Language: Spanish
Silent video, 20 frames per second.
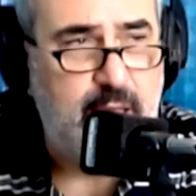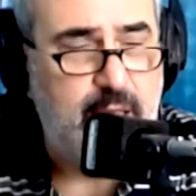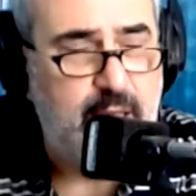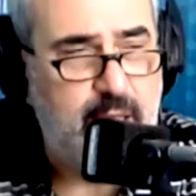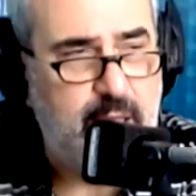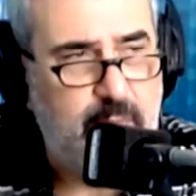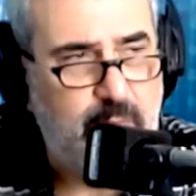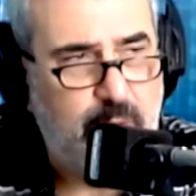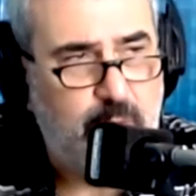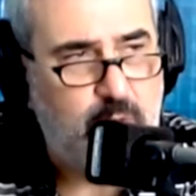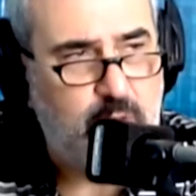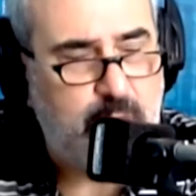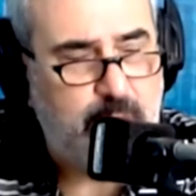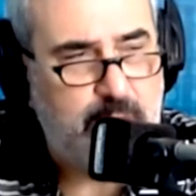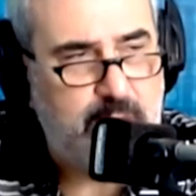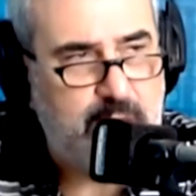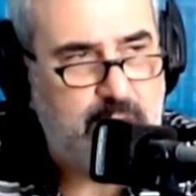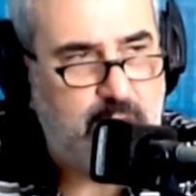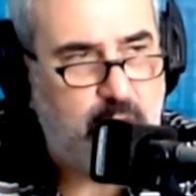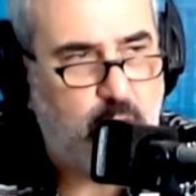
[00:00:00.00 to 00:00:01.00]
Vamos a meternos
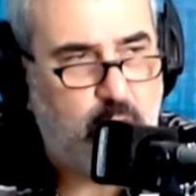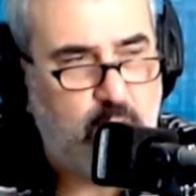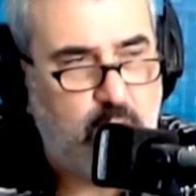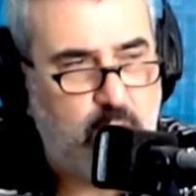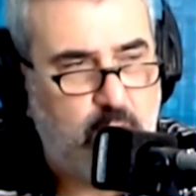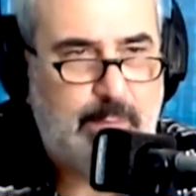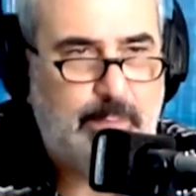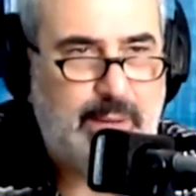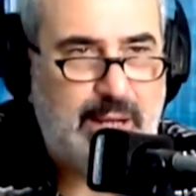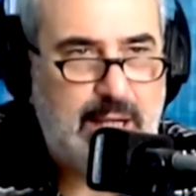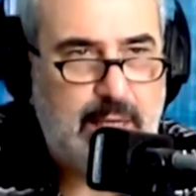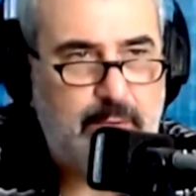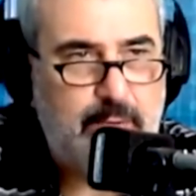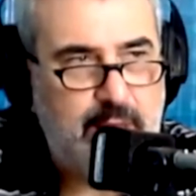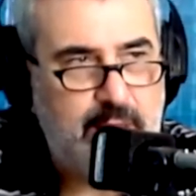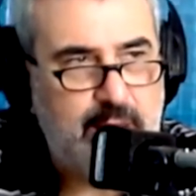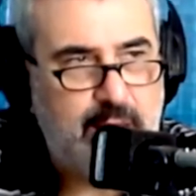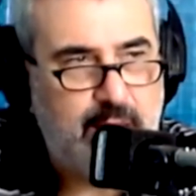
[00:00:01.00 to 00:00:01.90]
con esta palabrita